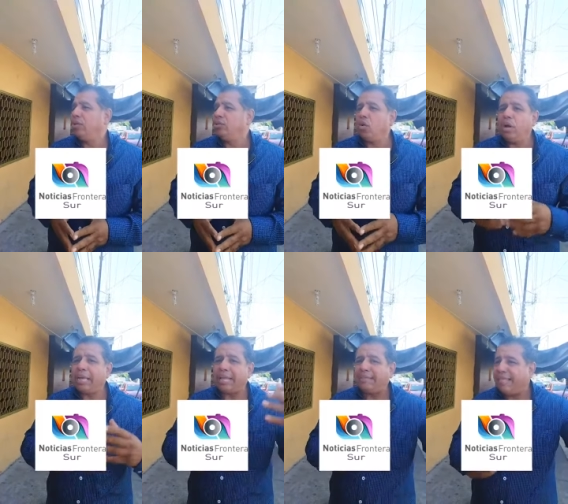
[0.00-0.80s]
son
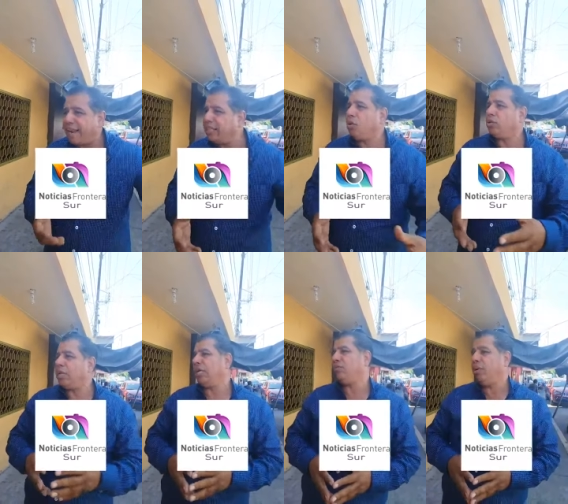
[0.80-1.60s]
catedráticos
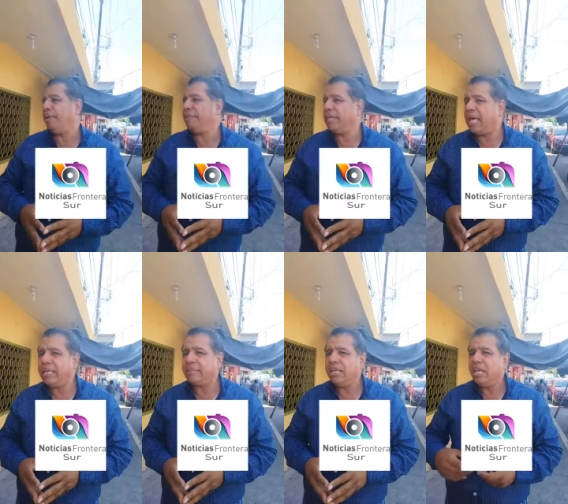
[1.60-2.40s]
de las
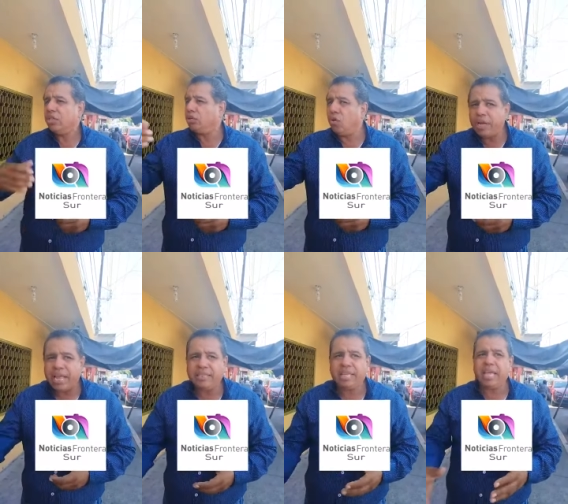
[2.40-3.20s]
universidades, son
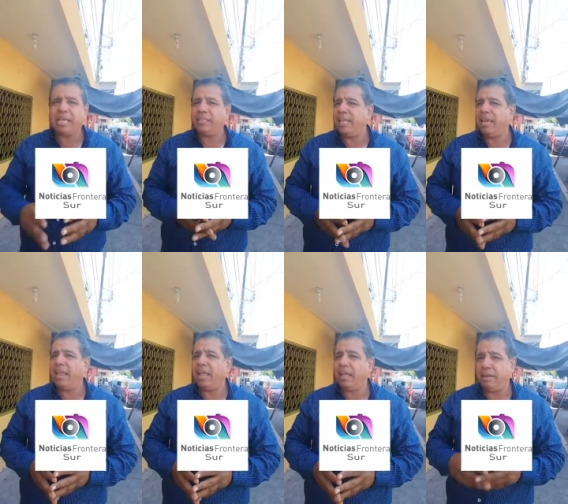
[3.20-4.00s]
gente que
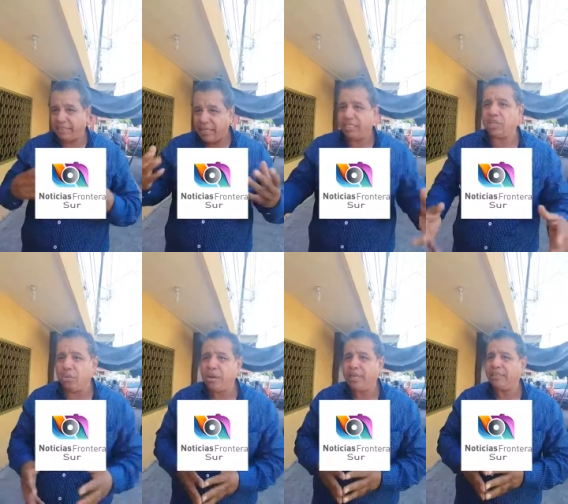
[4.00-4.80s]
tiene
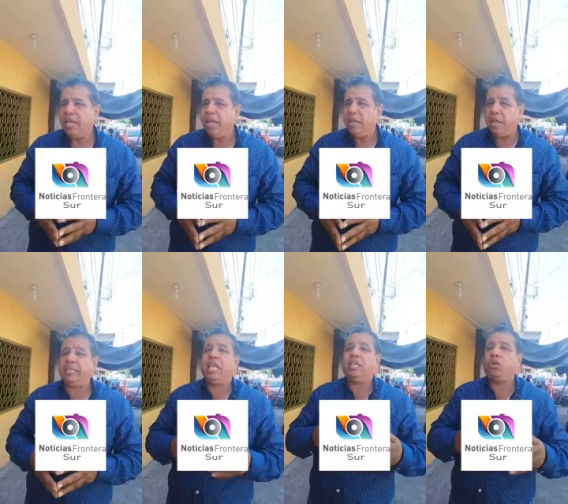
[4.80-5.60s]
licenciaturas y,
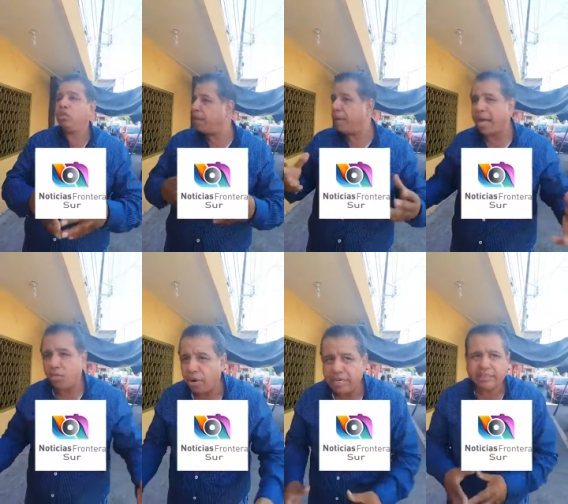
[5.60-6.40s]
son
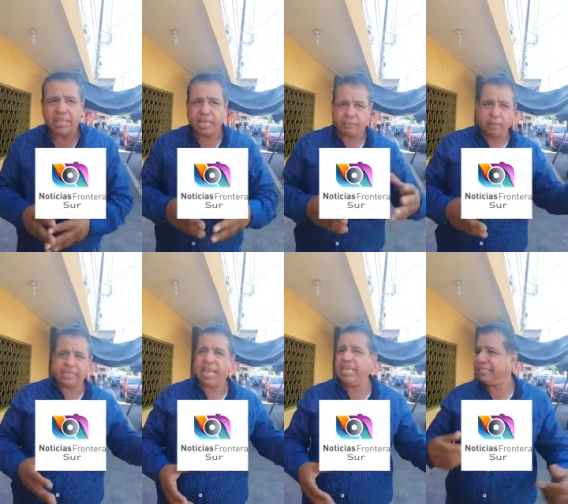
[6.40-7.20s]
trabajadores
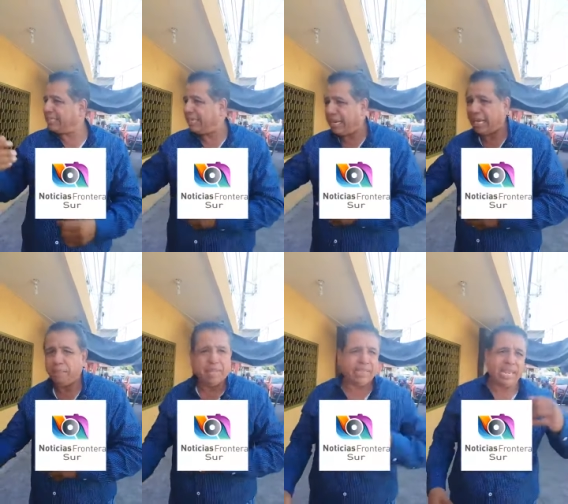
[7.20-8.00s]
especialistas en la
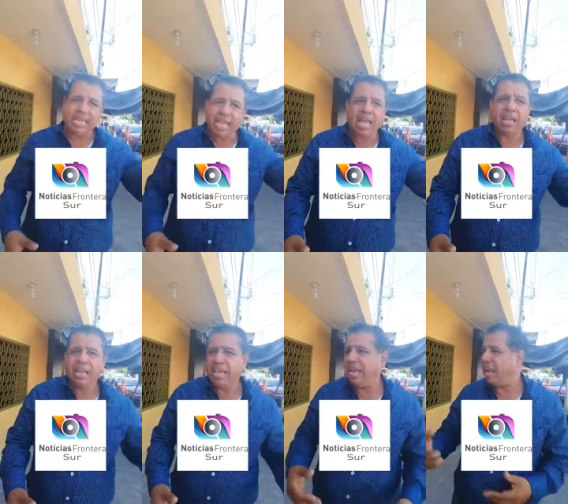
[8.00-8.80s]
carpintería,
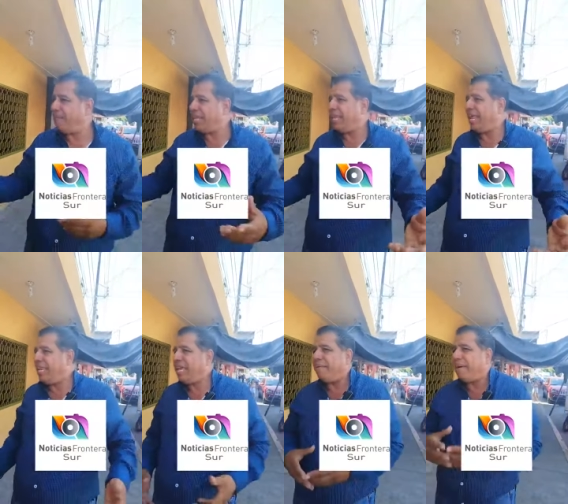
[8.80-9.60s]
en la albañilería,